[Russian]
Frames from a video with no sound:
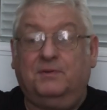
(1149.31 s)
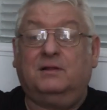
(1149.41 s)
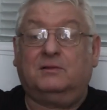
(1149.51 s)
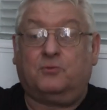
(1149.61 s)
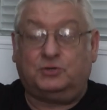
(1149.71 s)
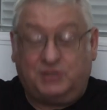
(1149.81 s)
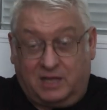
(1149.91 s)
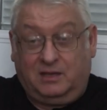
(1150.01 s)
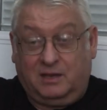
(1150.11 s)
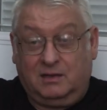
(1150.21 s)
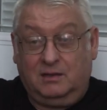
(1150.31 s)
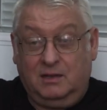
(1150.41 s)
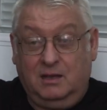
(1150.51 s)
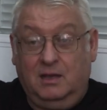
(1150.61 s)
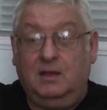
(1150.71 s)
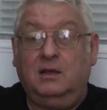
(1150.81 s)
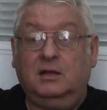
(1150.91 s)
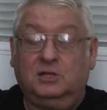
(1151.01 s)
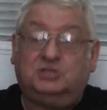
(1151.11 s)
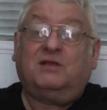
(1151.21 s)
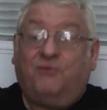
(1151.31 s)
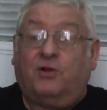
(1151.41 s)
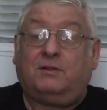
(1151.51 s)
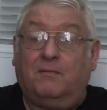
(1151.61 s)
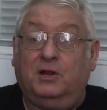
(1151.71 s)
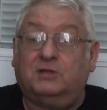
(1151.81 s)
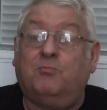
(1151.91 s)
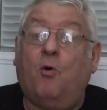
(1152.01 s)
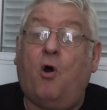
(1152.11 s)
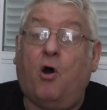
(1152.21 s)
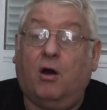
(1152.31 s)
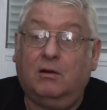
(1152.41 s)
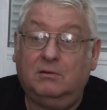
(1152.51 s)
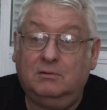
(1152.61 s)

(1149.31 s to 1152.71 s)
был Курчатник, и на четвертом Литмо.